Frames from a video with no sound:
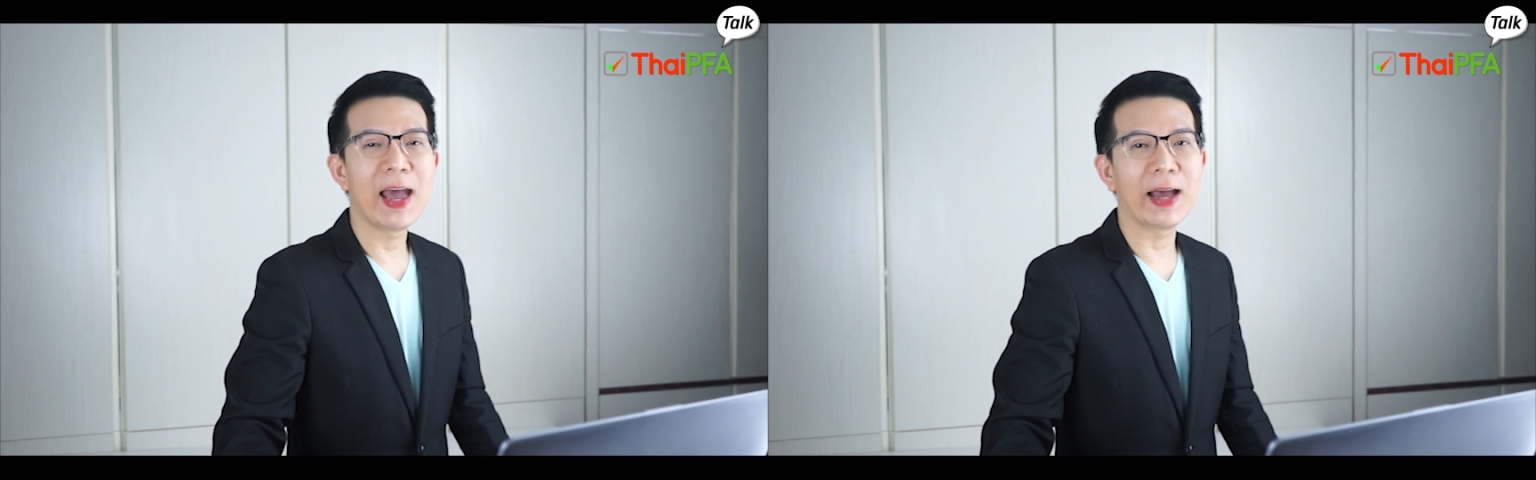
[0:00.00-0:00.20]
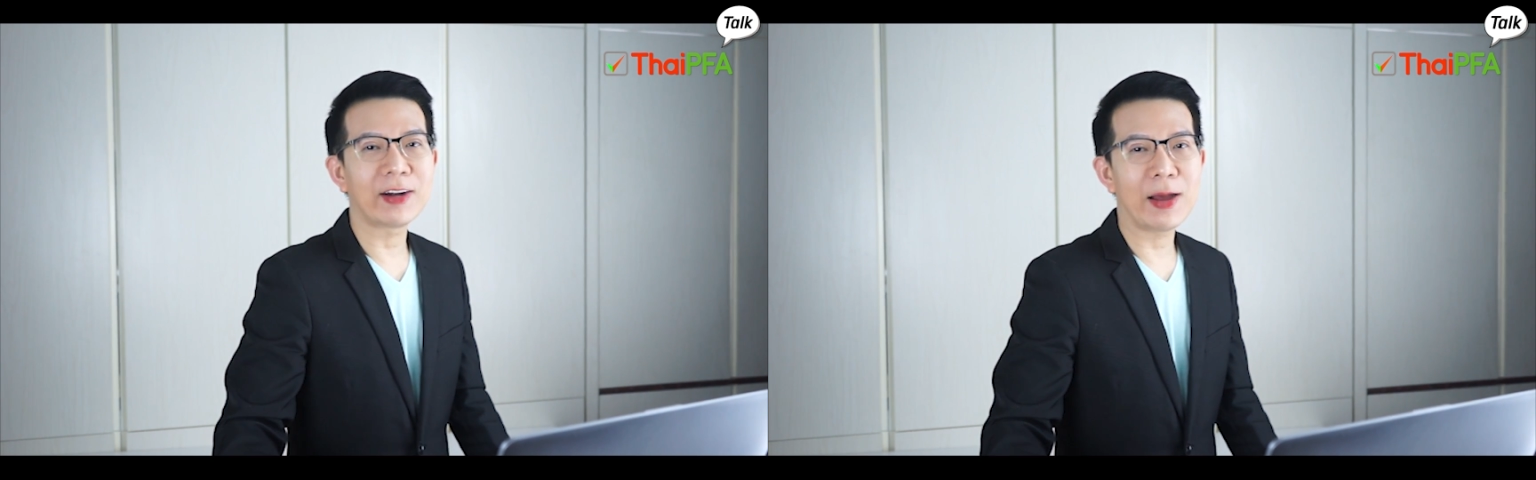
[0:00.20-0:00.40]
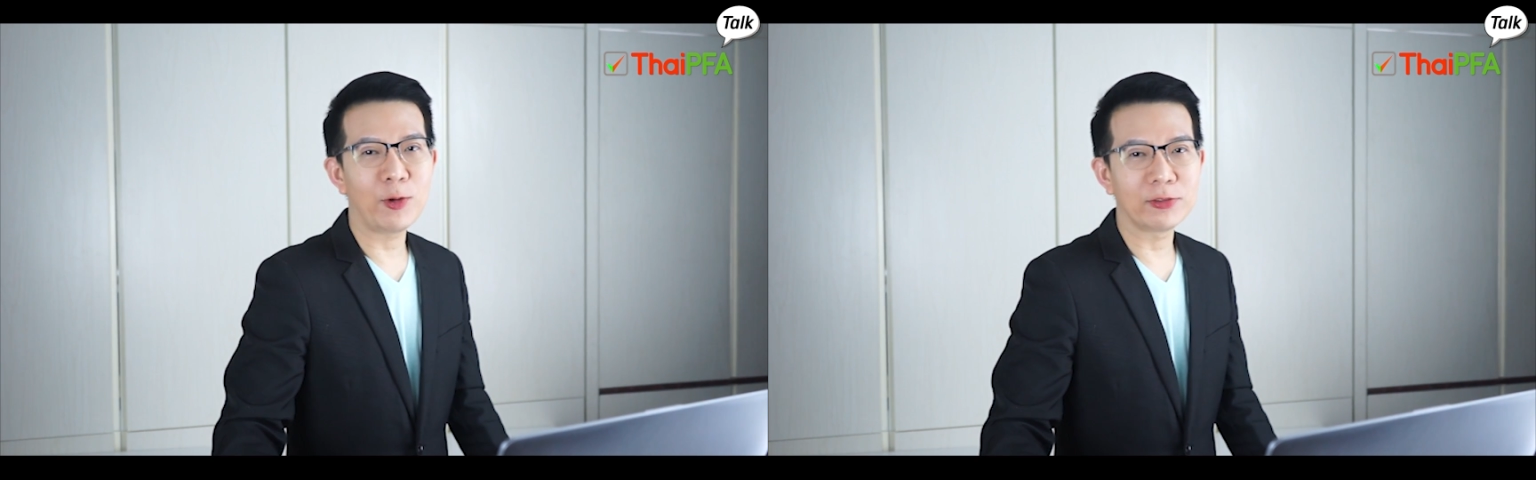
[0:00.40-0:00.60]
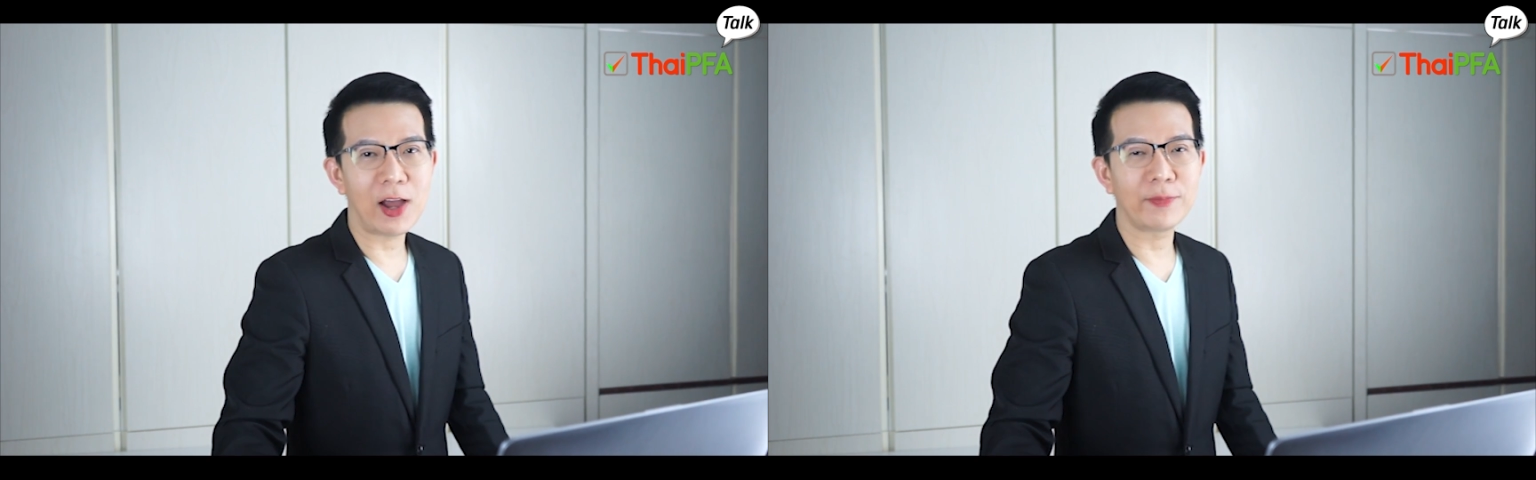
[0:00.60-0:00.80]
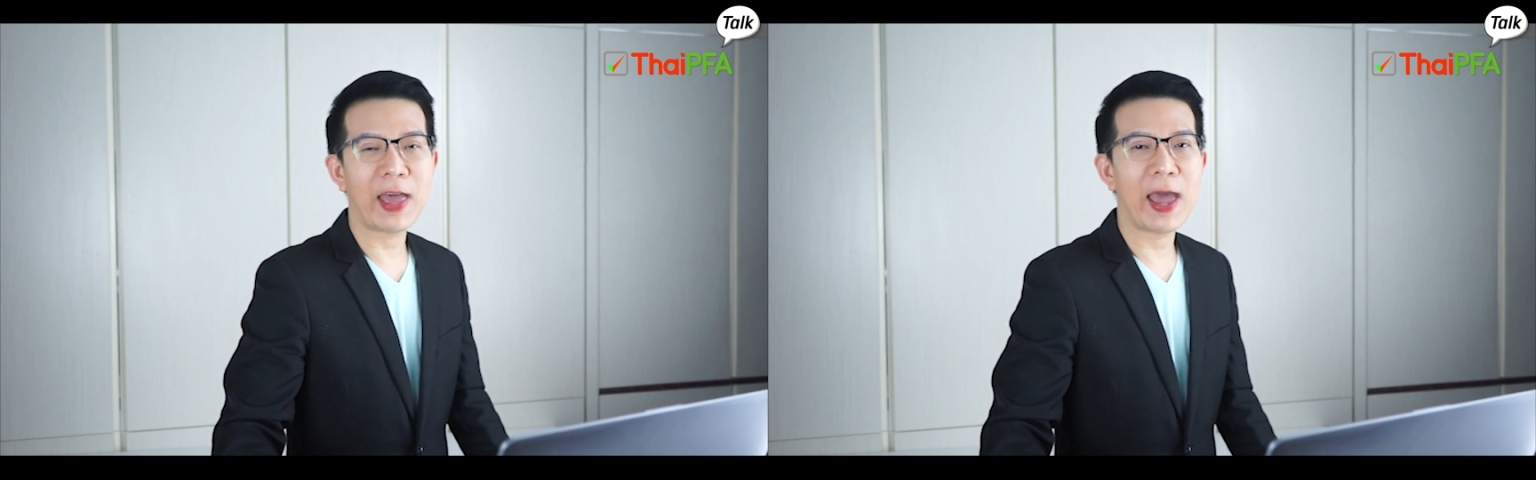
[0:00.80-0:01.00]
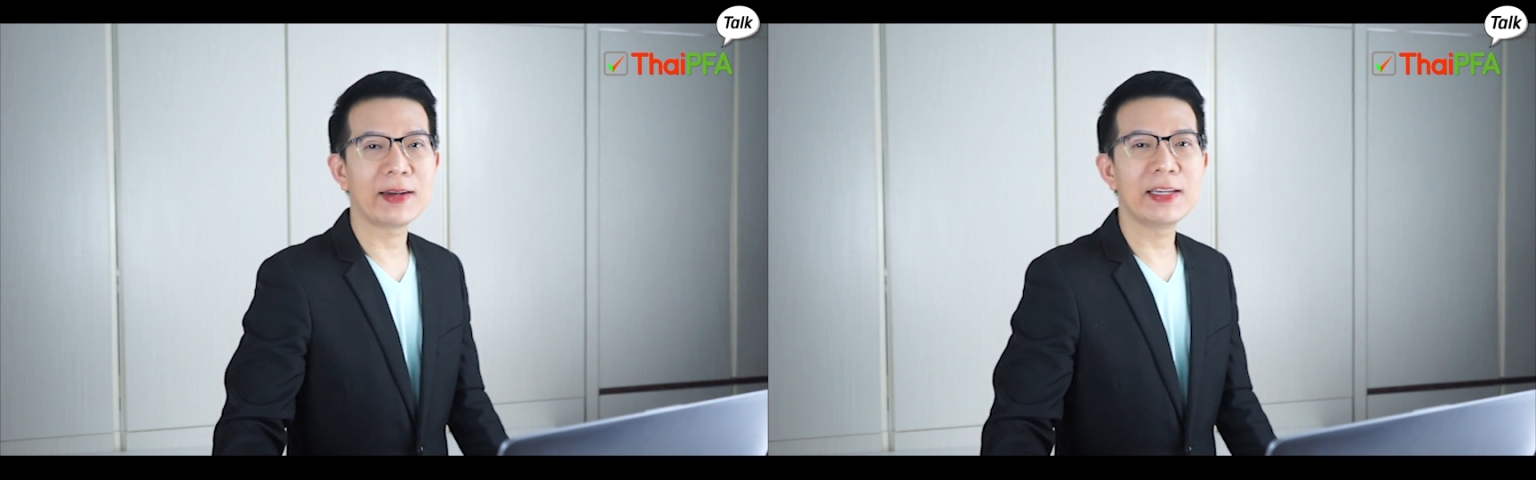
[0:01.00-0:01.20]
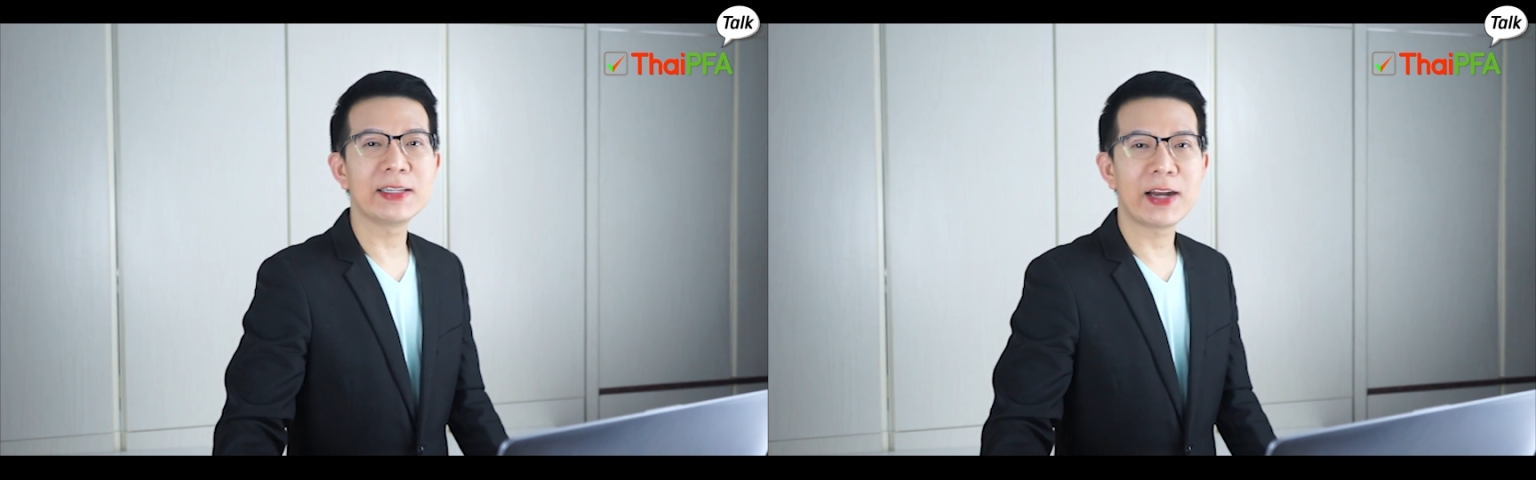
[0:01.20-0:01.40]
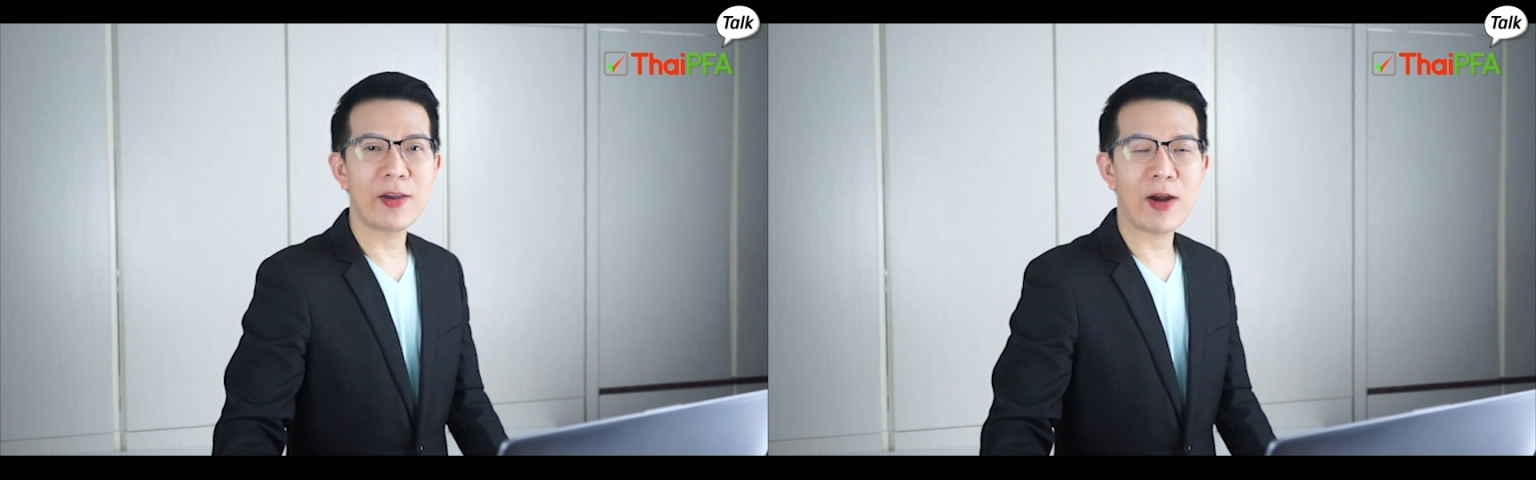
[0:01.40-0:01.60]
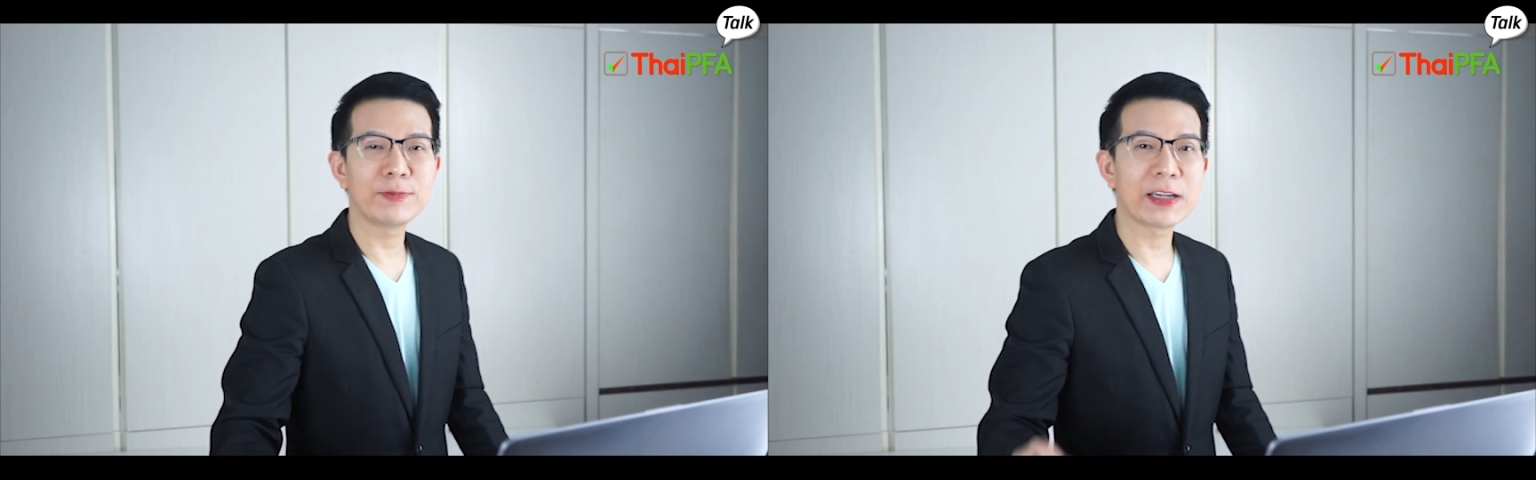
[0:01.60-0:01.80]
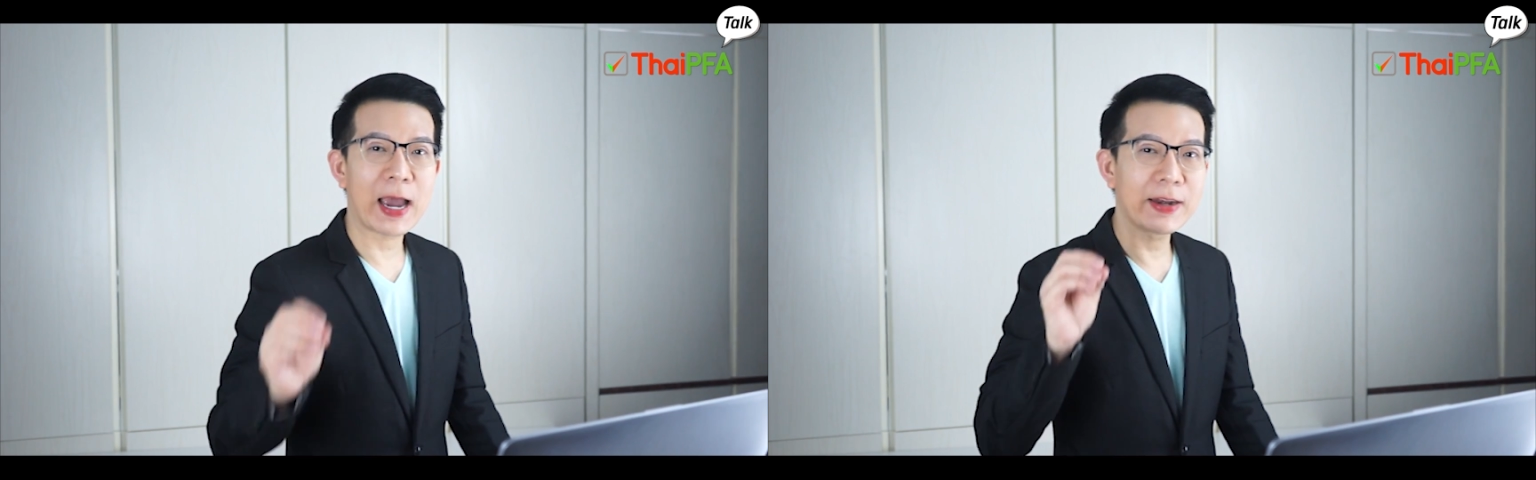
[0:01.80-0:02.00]
อัตราผลตอบแทนที่จะได้รับ
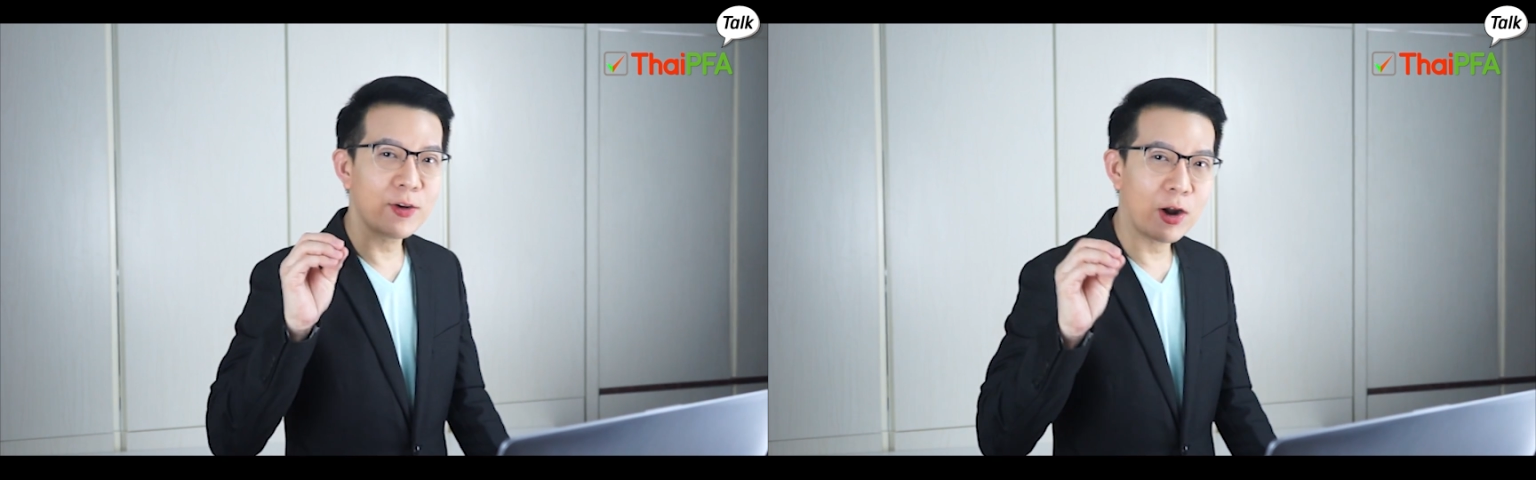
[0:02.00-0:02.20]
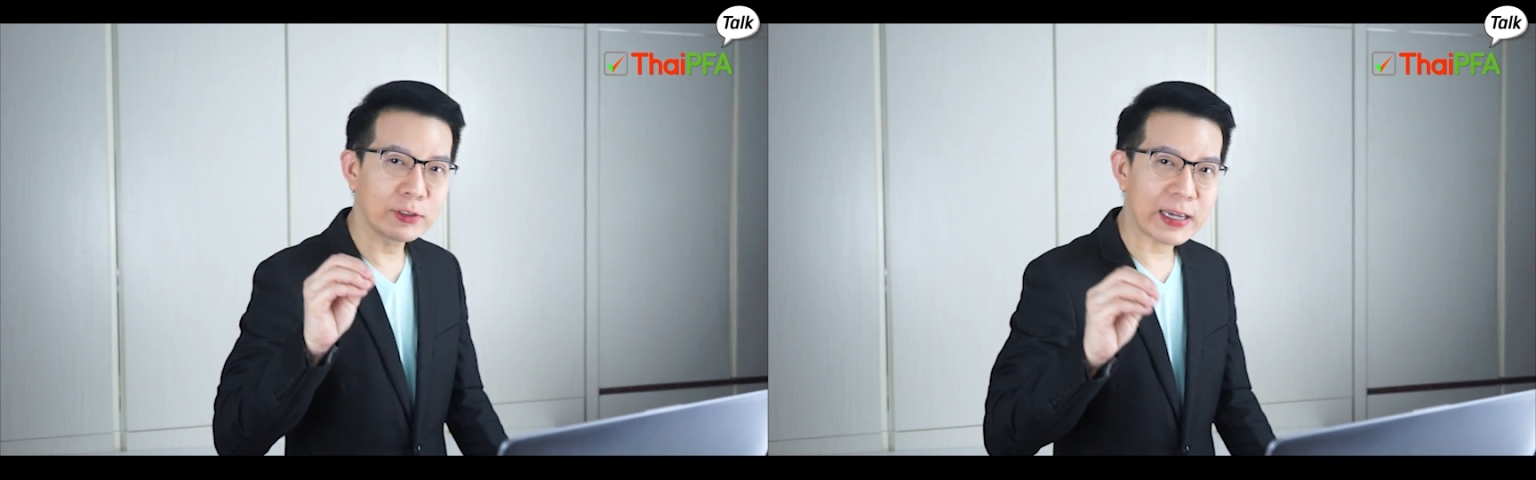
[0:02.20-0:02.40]
จากการที่เรา